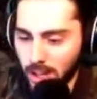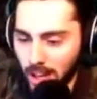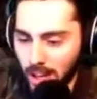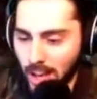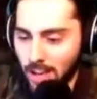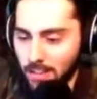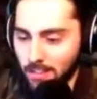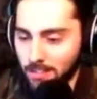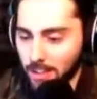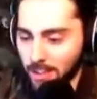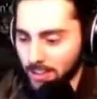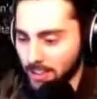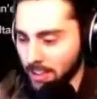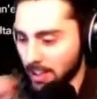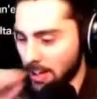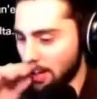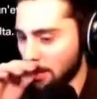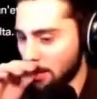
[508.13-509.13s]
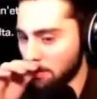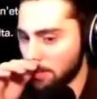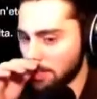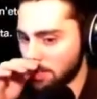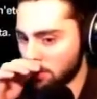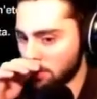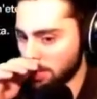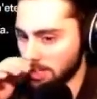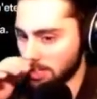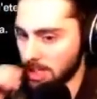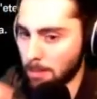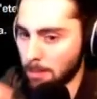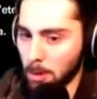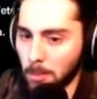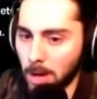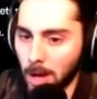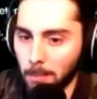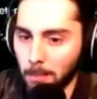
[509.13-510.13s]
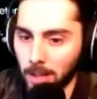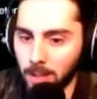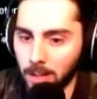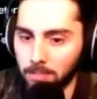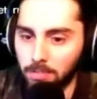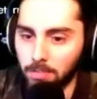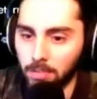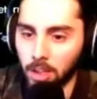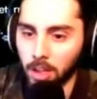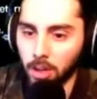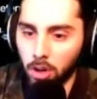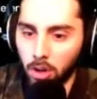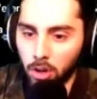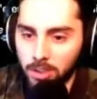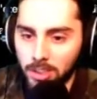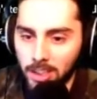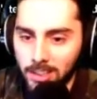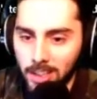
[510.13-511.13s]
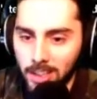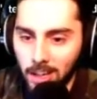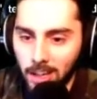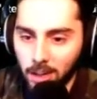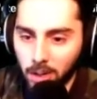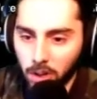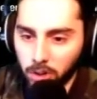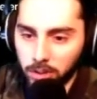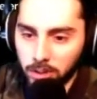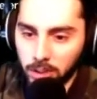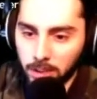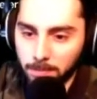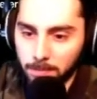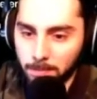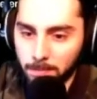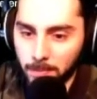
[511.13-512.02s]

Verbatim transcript: Eh, infatti, Arian, penso che sia probabile. Nota dalla grotta.